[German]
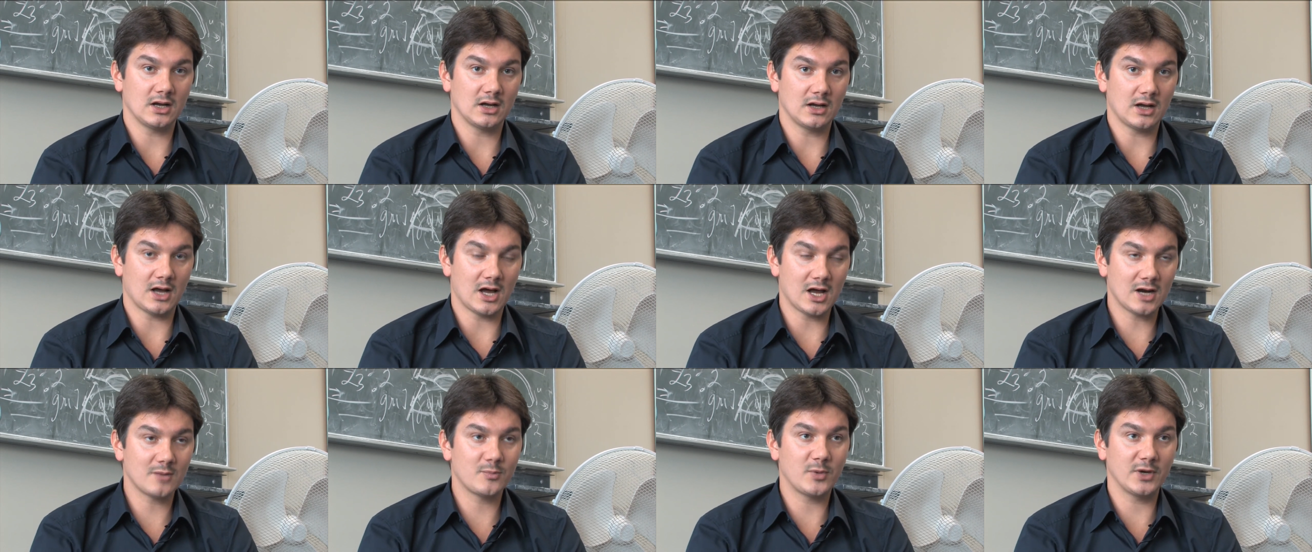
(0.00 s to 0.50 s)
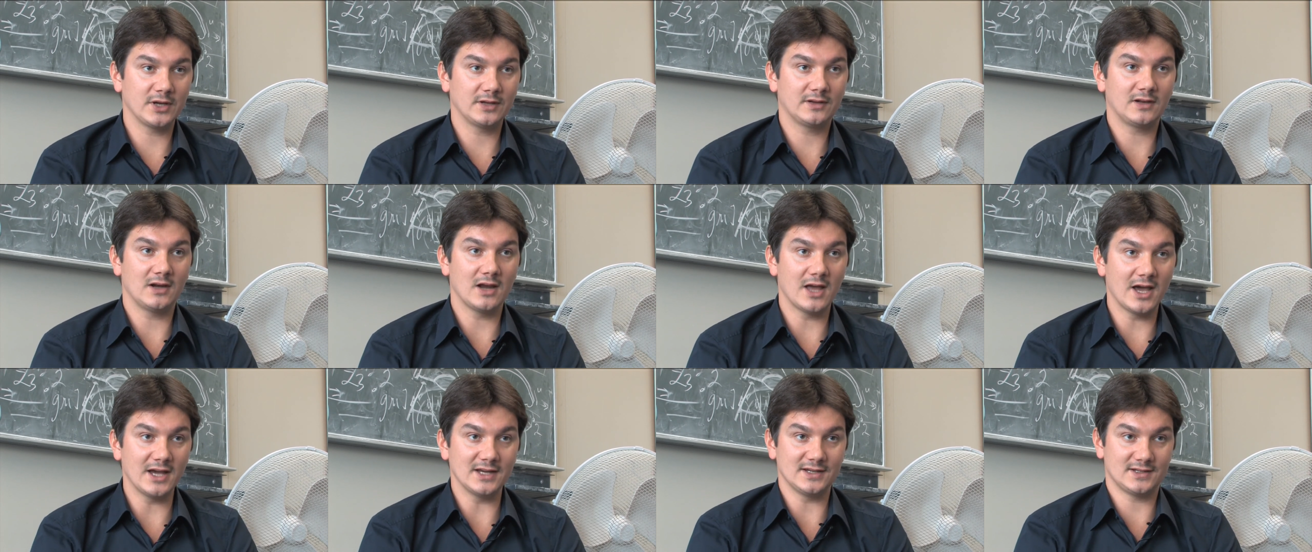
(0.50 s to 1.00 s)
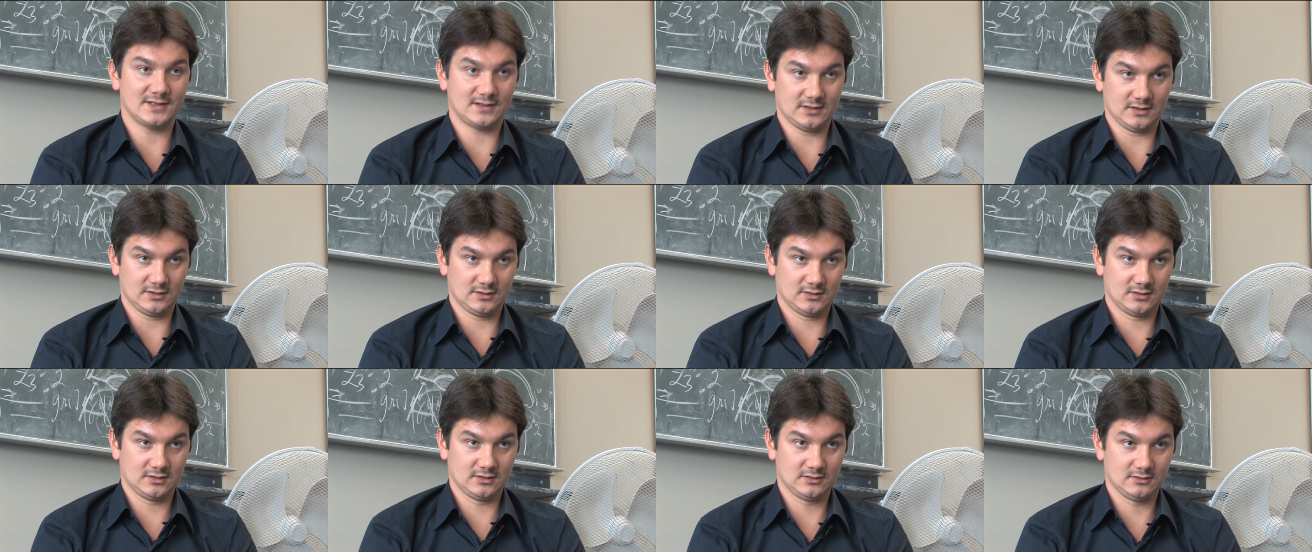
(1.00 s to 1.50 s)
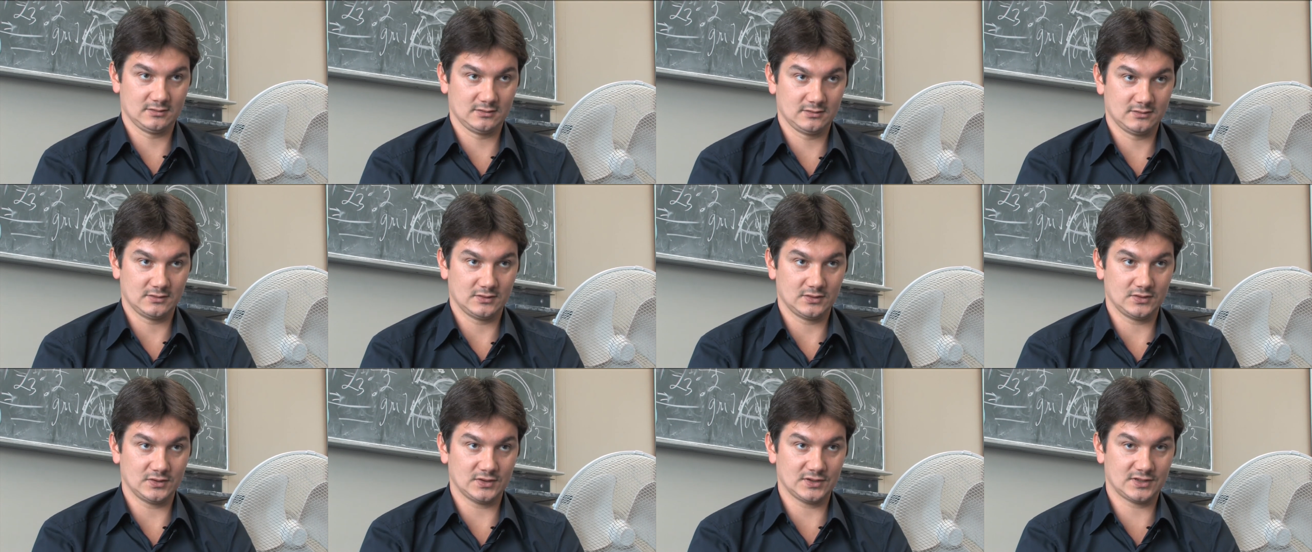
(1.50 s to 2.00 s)
Arbeit leistet.
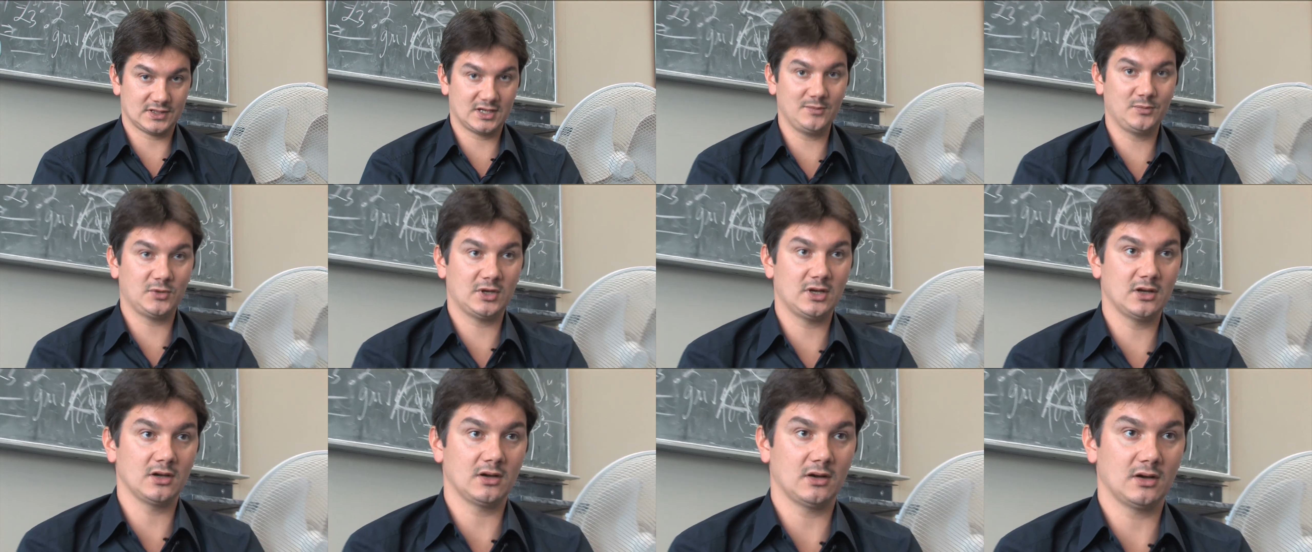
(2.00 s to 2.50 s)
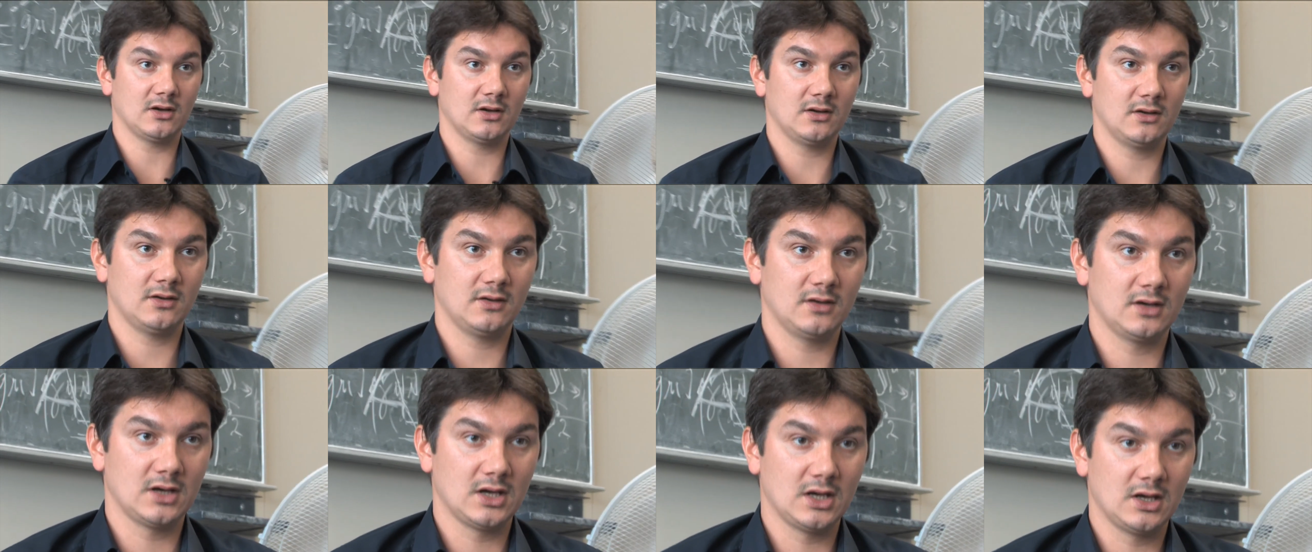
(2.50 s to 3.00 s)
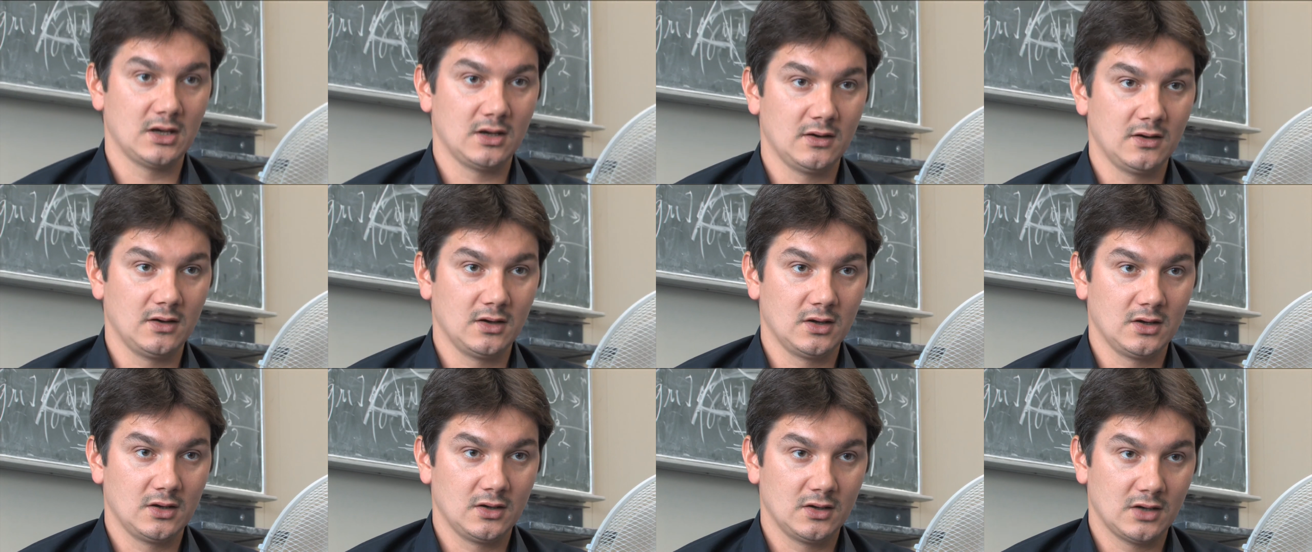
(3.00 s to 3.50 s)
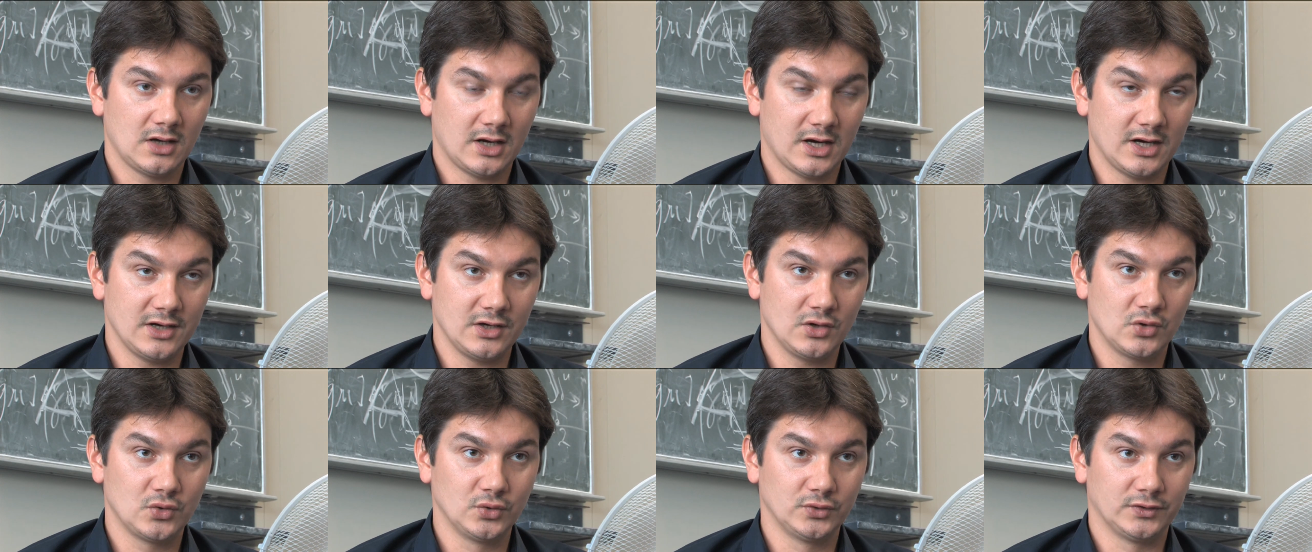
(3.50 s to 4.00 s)
Es gibt hier
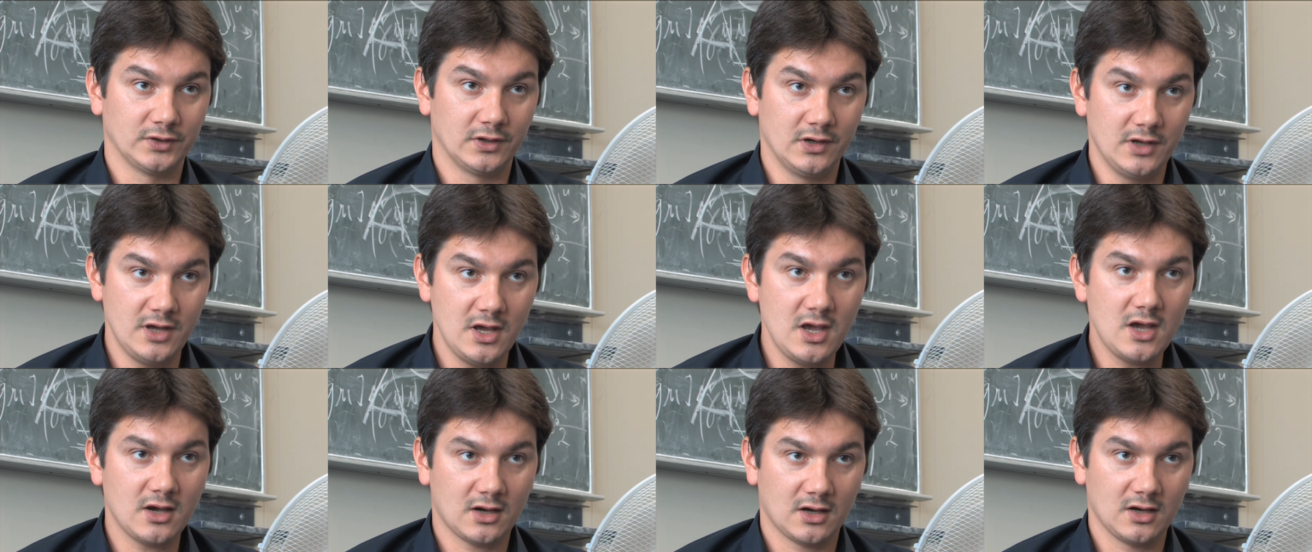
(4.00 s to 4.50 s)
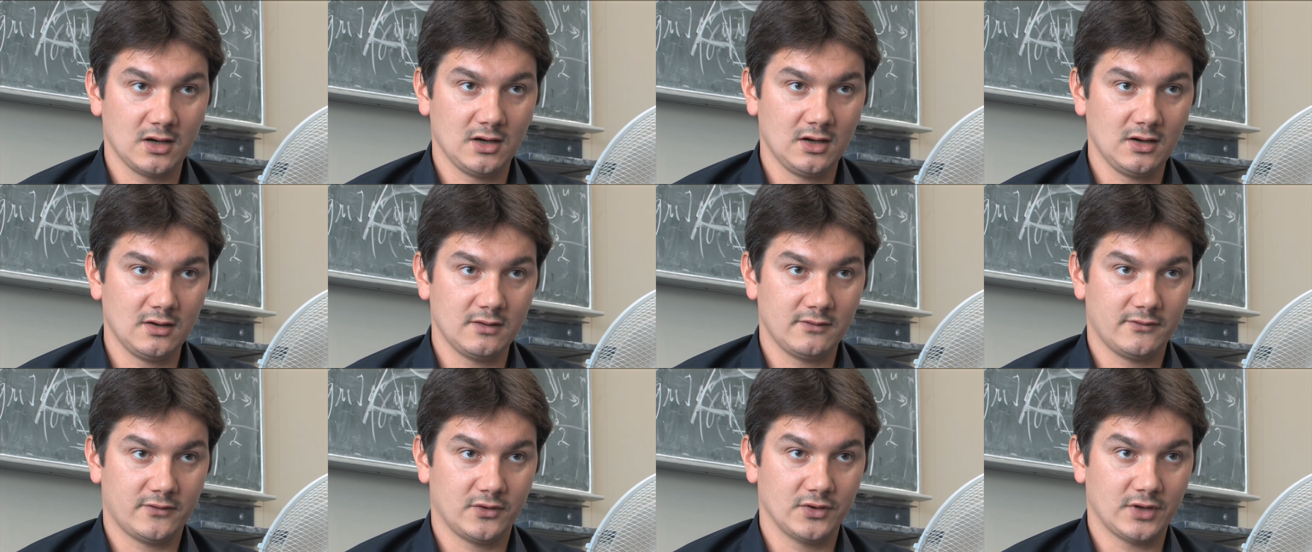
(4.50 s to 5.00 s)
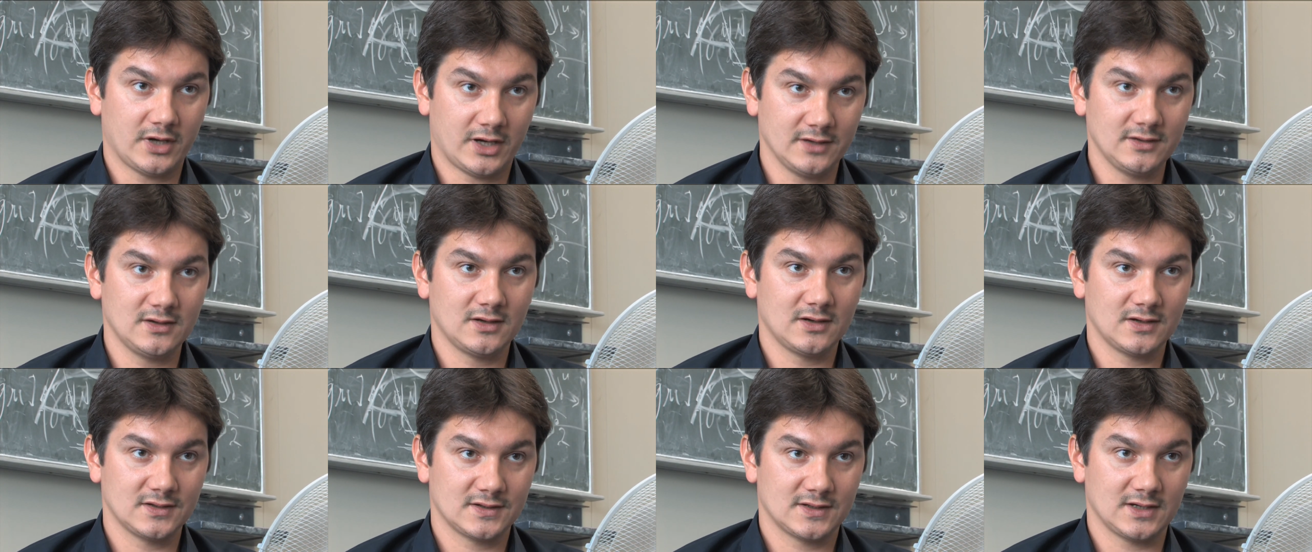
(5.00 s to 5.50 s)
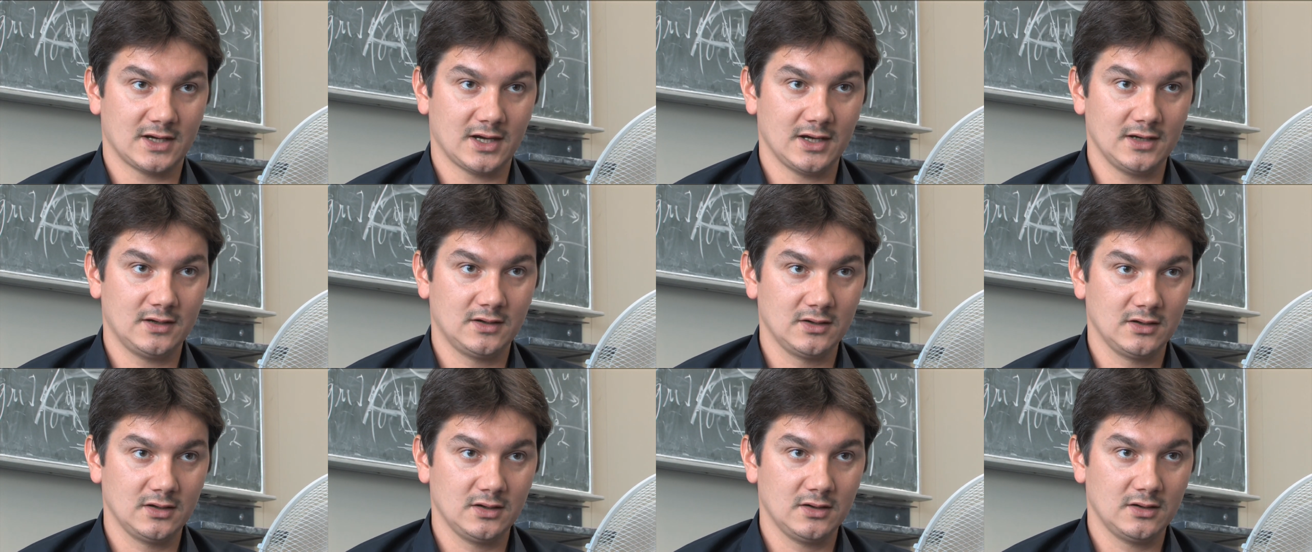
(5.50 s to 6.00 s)
eine gute Lehre von anderer
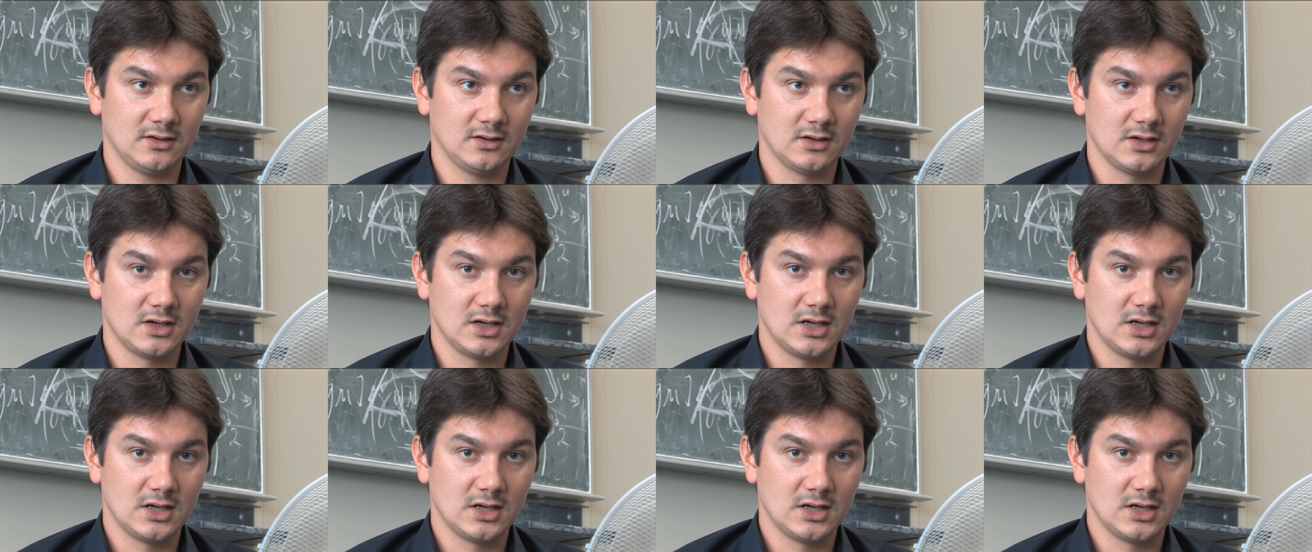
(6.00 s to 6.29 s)
Seite.